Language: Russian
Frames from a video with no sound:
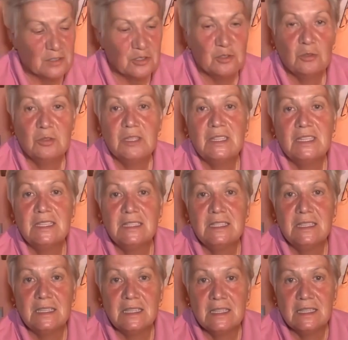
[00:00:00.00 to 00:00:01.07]
что надо
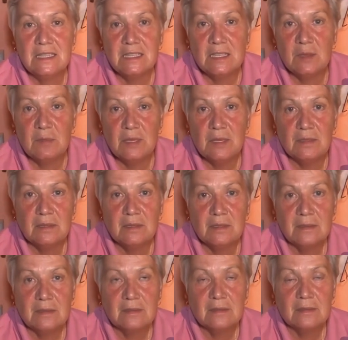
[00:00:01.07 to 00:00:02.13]
сделать с этими
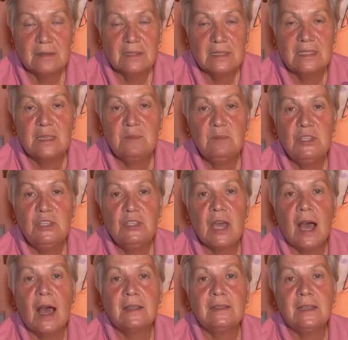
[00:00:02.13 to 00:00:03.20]

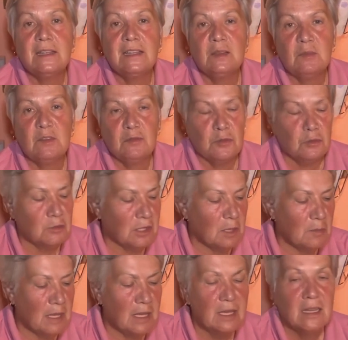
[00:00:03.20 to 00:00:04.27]
замечательными
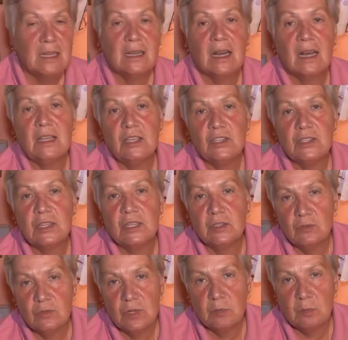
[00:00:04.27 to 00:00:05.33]
фруктами? Конечно, их
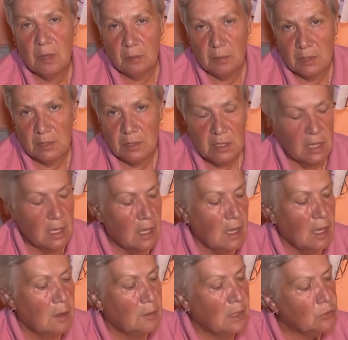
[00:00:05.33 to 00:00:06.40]
нужно помыть.
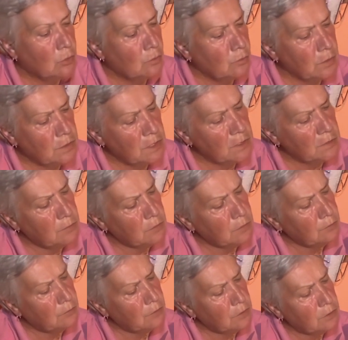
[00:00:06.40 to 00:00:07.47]
Потом вот здесь
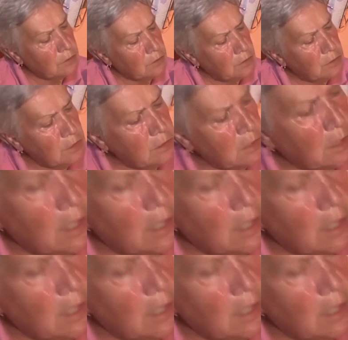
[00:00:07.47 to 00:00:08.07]
вот, вот есть